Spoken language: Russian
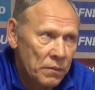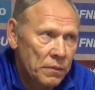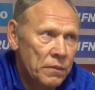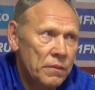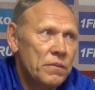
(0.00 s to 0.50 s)

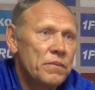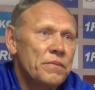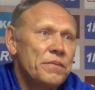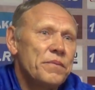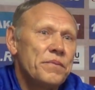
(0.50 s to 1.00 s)

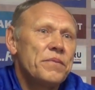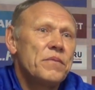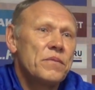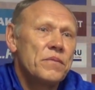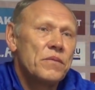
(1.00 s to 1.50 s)
усиливаться
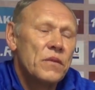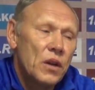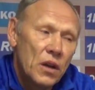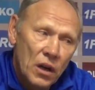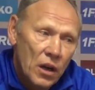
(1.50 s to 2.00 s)
как-то ну,
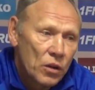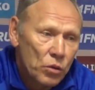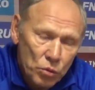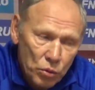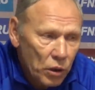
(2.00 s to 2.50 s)

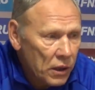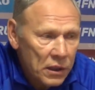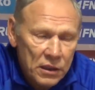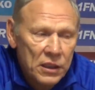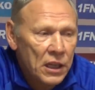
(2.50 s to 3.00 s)
предполагается? Ну,
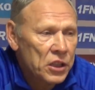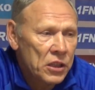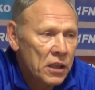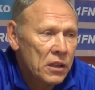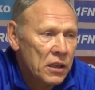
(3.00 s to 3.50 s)

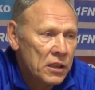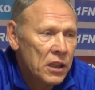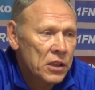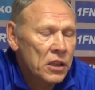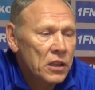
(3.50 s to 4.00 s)
однозначно,
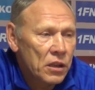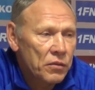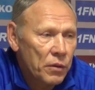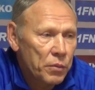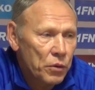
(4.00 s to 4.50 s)
однозначно этот
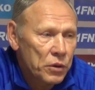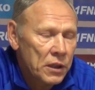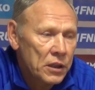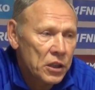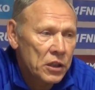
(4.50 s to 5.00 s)
вопрос,
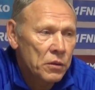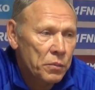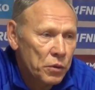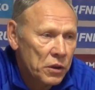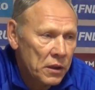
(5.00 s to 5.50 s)
конечно,
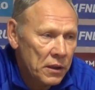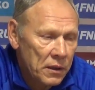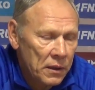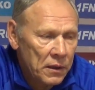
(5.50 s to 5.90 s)
после,